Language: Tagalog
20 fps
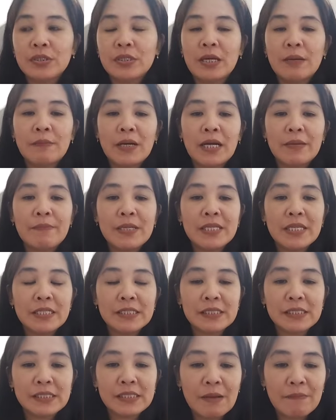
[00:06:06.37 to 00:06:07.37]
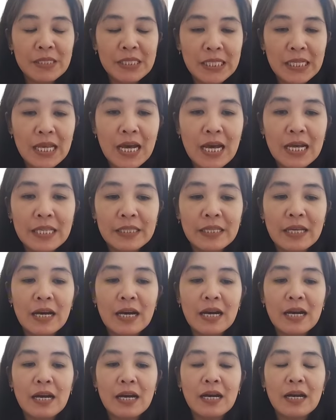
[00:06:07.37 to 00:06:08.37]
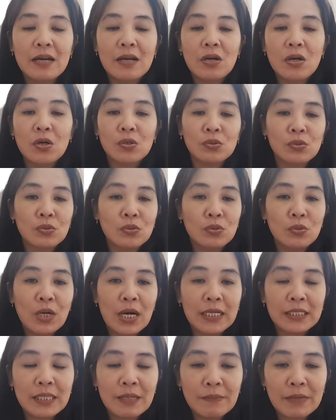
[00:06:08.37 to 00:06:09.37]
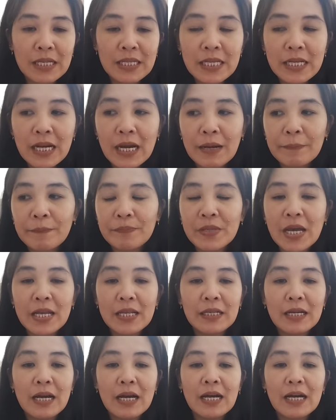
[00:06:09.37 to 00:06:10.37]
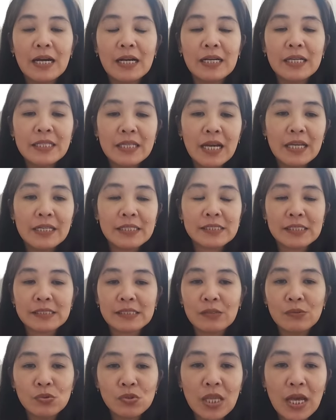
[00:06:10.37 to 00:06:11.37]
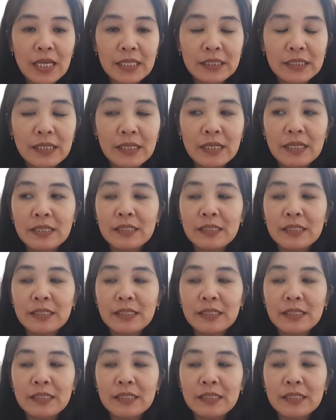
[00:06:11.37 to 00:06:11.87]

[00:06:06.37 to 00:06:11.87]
na mga ibigyan na sinasabi nila na gugulo ang Team Kalingap dahil nga uh, ganyan, nagsasagutan,